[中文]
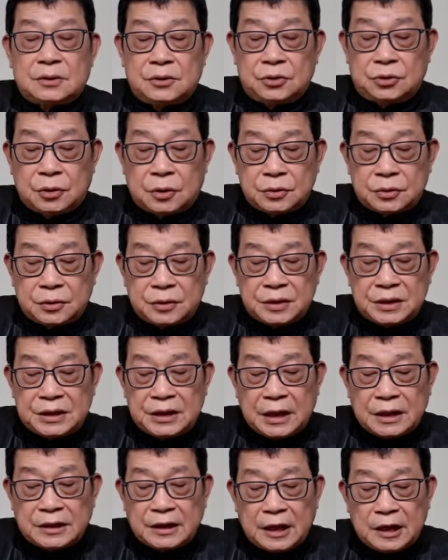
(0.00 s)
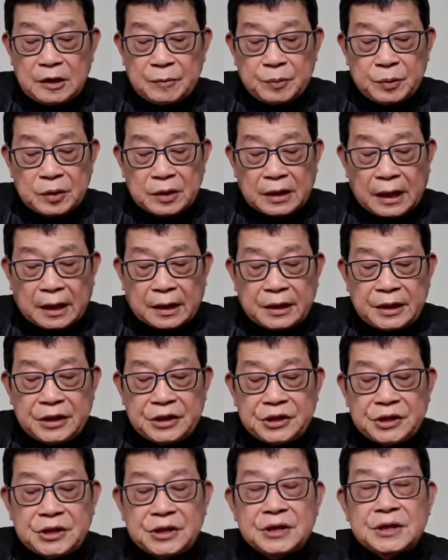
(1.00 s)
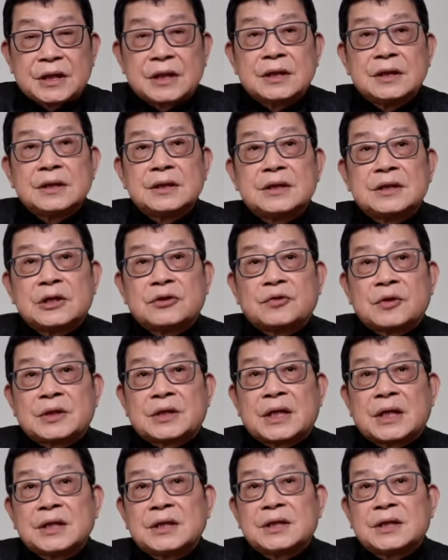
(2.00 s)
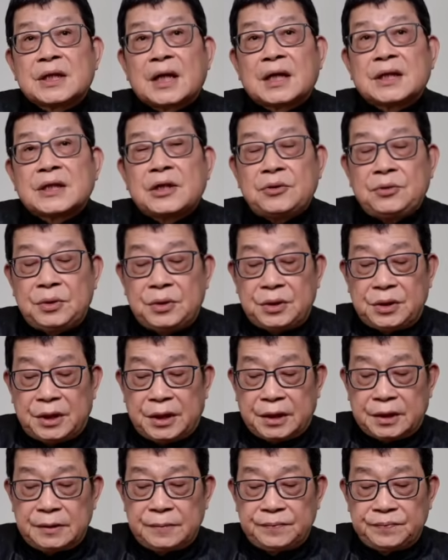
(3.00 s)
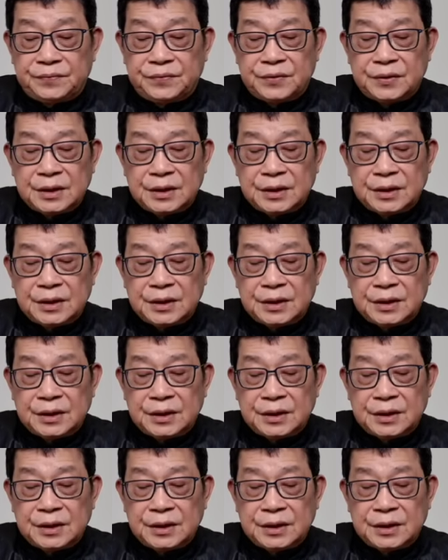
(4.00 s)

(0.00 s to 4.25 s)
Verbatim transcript: 说出了相当一部分港人的心声。这座城市还在运营。